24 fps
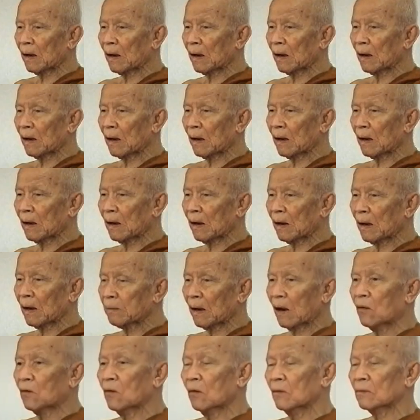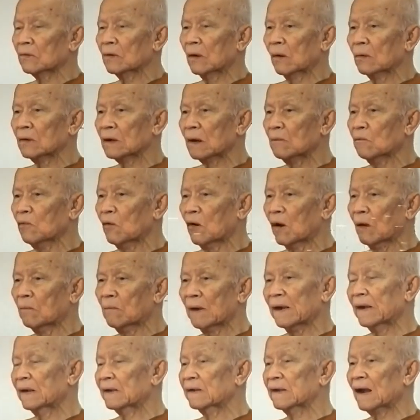ส่วนการเผาหลวงตาบัว
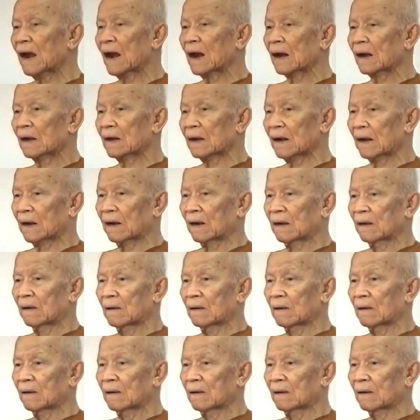ไม่เห็นยากอะไร